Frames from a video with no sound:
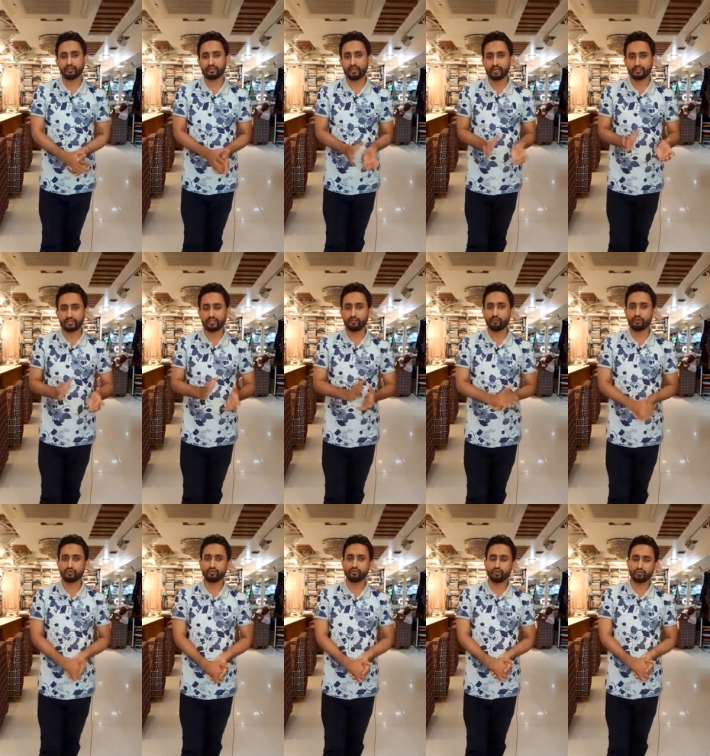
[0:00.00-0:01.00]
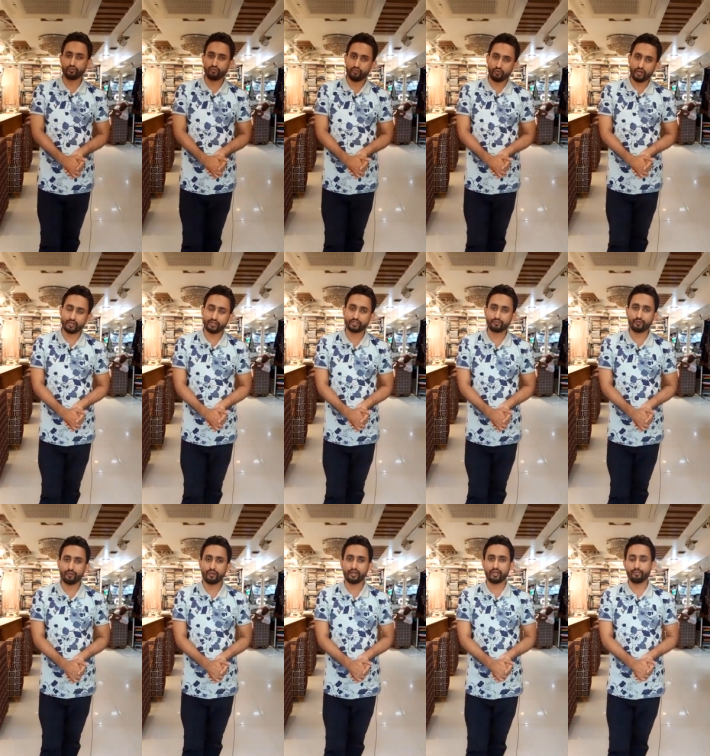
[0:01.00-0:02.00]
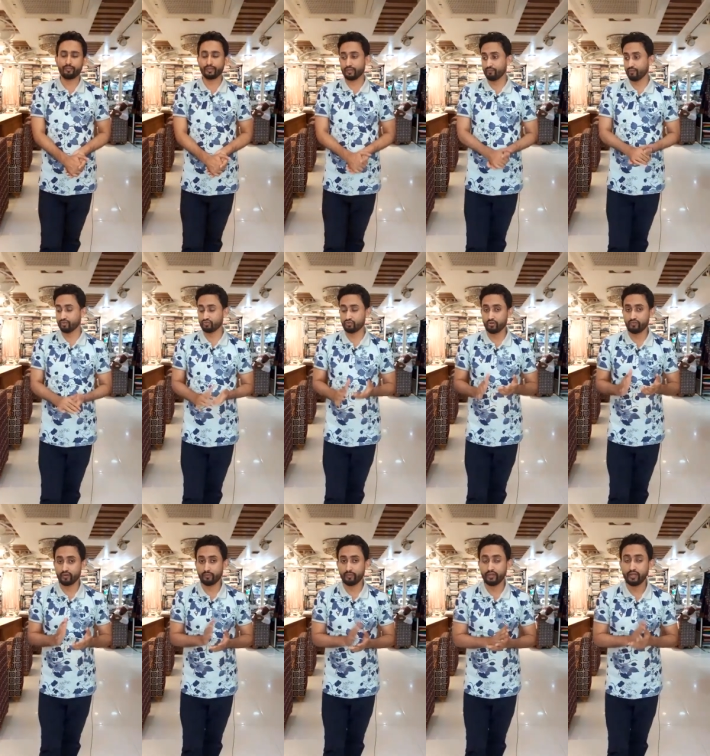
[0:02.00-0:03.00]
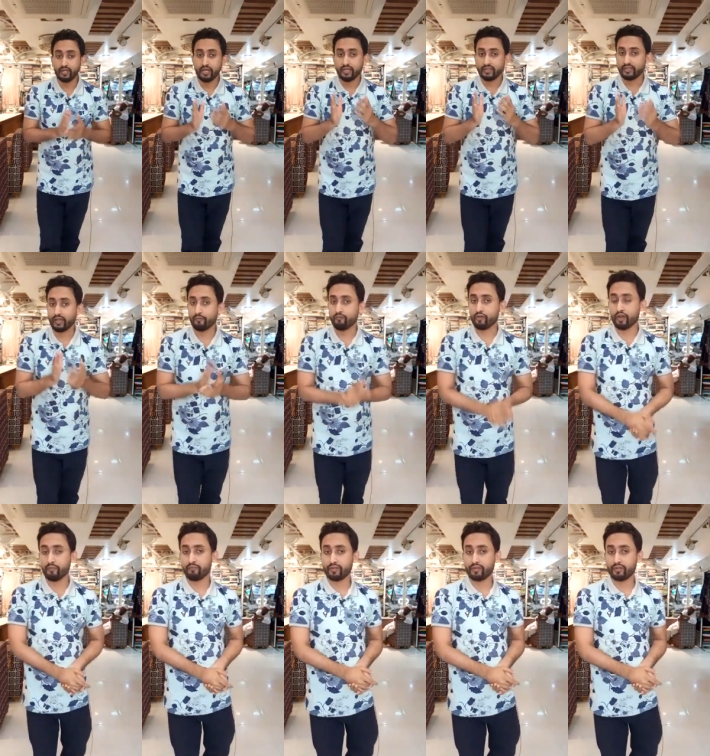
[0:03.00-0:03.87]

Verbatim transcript: যার যেটা পছন্দ হচ্ছে ফুল অ্যাড্রেস মোবাইল নাম্বার দিয়ে ইনবক্স করে ফেলবেন তারপর আপনাদের